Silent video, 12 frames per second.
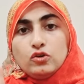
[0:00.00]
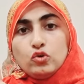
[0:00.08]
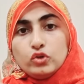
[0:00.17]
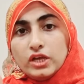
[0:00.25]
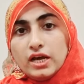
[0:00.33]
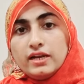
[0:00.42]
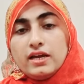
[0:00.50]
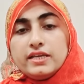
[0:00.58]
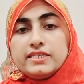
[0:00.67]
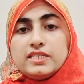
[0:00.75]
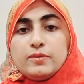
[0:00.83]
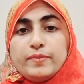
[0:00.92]
खुदारा
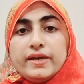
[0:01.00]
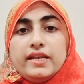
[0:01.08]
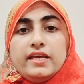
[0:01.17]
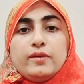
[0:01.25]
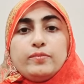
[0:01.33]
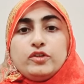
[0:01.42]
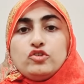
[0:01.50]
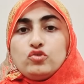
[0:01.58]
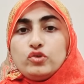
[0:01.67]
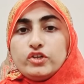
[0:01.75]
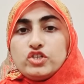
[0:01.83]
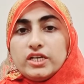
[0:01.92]
इससे पहले अपनी
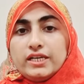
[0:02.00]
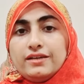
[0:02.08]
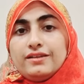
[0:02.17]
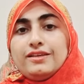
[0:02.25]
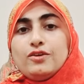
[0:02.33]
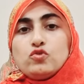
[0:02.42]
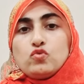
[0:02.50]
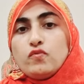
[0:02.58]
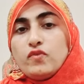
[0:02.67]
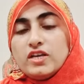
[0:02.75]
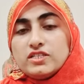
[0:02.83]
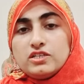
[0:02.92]
शुगर चेक करके उसको
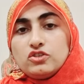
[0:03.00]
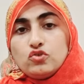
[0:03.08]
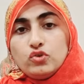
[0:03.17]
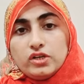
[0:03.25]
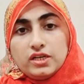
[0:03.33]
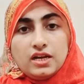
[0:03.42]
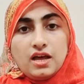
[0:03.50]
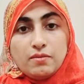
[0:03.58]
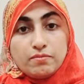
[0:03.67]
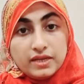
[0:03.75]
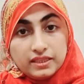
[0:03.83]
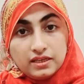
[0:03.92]
फास्टिंग शुगर का
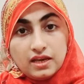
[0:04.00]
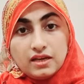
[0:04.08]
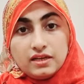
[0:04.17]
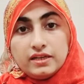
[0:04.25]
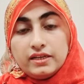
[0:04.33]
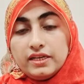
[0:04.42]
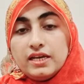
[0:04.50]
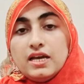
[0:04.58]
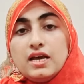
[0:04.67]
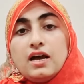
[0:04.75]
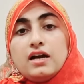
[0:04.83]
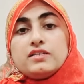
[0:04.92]
नाम मत दिया करें
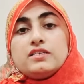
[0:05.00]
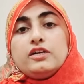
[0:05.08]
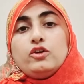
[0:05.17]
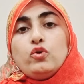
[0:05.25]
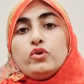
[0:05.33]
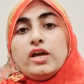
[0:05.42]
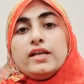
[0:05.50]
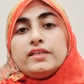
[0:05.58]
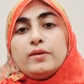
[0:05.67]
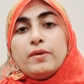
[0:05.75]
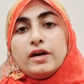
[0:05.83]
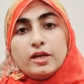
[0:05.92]
अक्सर लोग रात
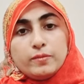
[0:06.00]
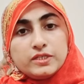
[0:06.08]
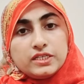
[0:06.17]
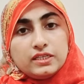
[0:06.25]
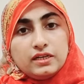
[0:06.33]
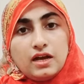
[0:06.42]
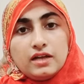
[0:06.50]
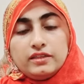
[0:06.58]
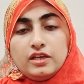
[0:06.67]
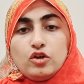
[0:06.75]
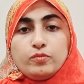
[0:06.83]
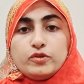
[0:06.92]
के 12 बजे तक
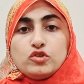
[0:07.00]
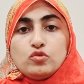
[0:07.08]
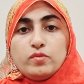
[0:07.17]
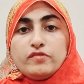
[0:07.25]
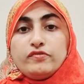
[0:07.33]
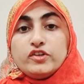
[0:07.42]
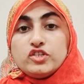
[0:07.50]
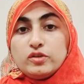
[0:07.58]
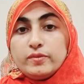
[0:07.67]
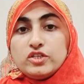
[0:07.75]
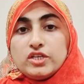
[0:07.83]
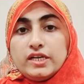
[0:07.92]
खाते हैं और फिर सुबह फजर
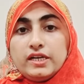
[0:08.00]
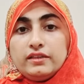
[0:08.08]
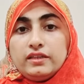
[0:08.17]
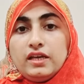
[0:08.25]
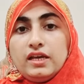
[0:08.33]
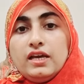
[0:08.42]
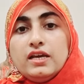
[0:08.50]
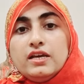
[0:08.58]
में चेक करते हैं